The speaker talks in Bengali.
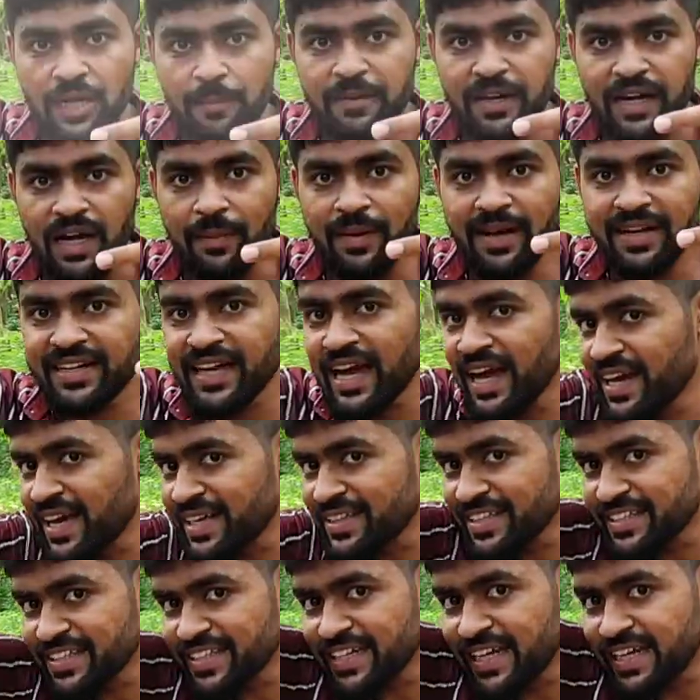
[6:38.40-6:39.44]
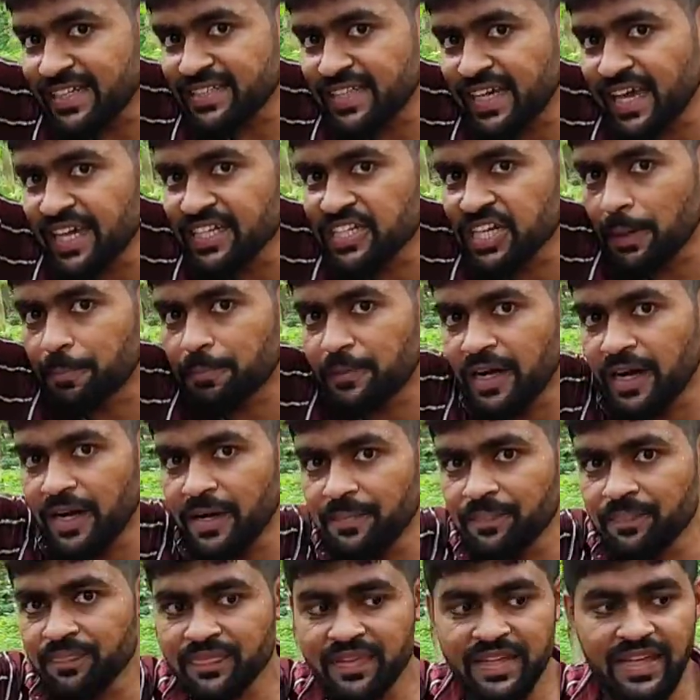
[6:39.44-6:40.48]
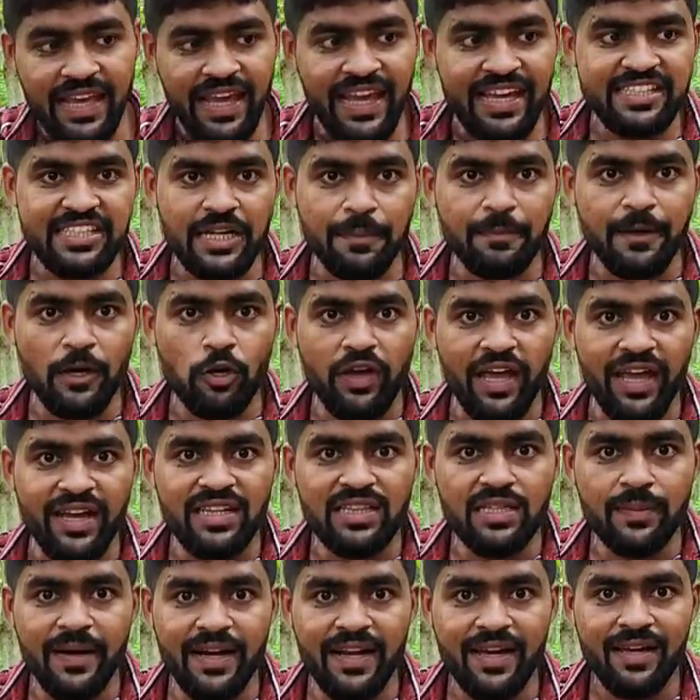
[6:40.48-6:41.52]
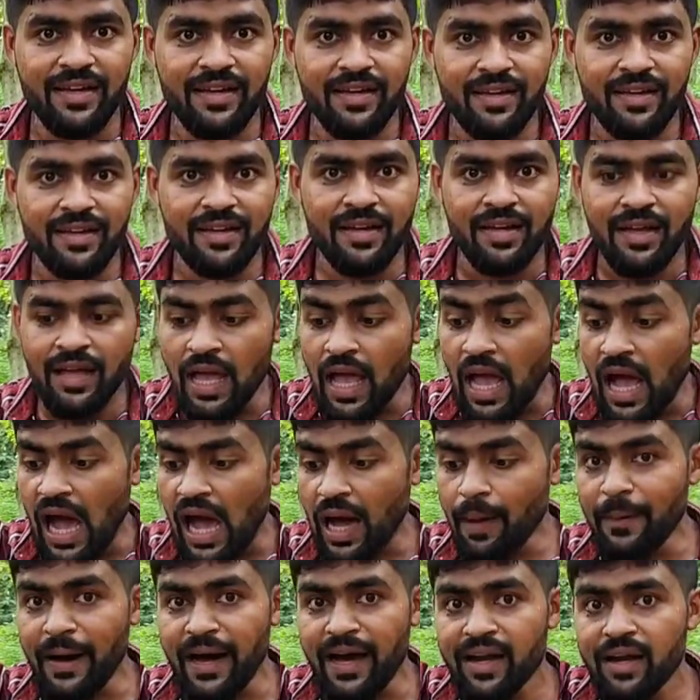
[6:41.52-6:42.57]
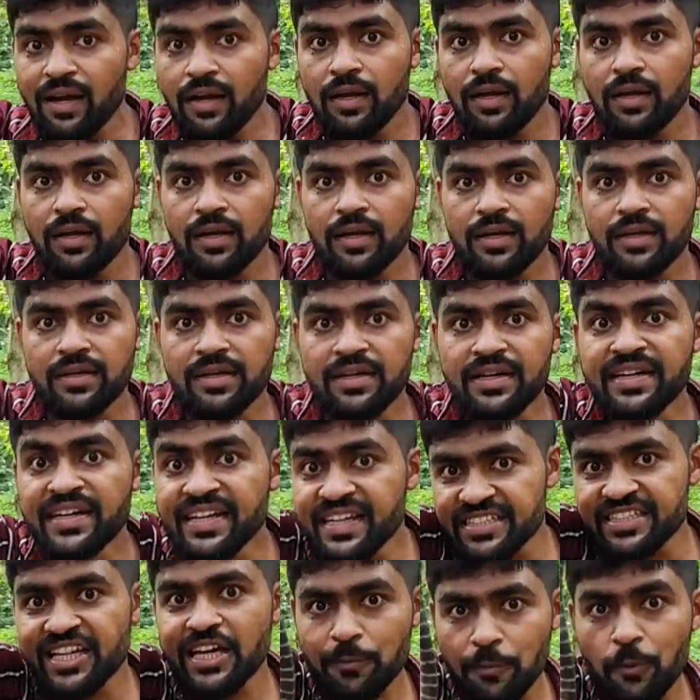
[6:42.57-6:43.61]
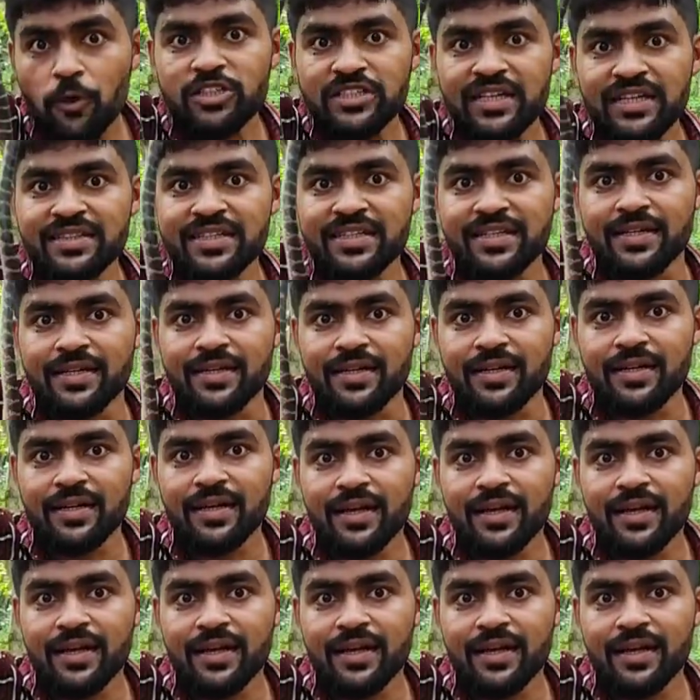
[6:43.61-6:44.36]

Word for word: সাপটা আমার ডান হাতে যেটা আছে এই সাপটা এই সাপকেও খেয়ে নিতে পারে আবার নিজের প্রজাতির